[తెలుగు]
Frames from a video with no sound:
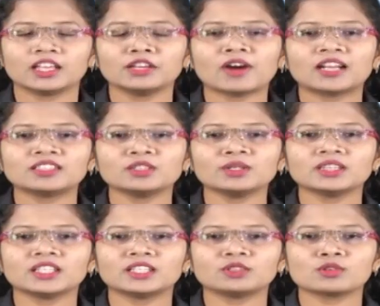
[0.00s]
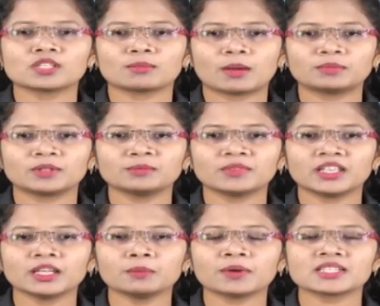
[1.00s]
ఈ వార్తలు ఇంతటితో సమాప్తం
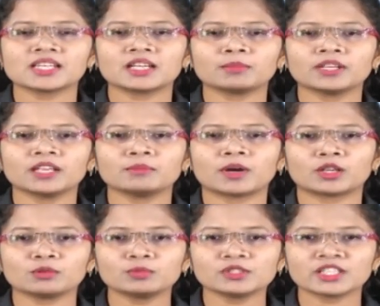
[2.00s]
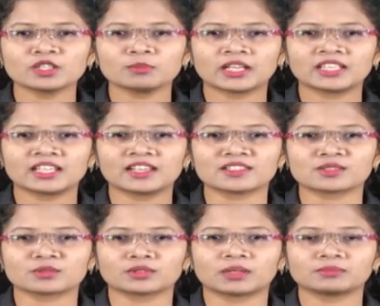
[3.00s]
తిరిగి ప్రసారమయ్యే మరో బులెటిన్లో మళ్ళీ
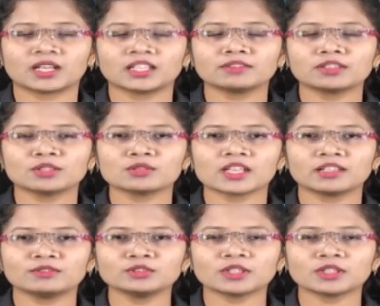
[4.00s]
కలుసుకుందాం అంతవరకు సెలవు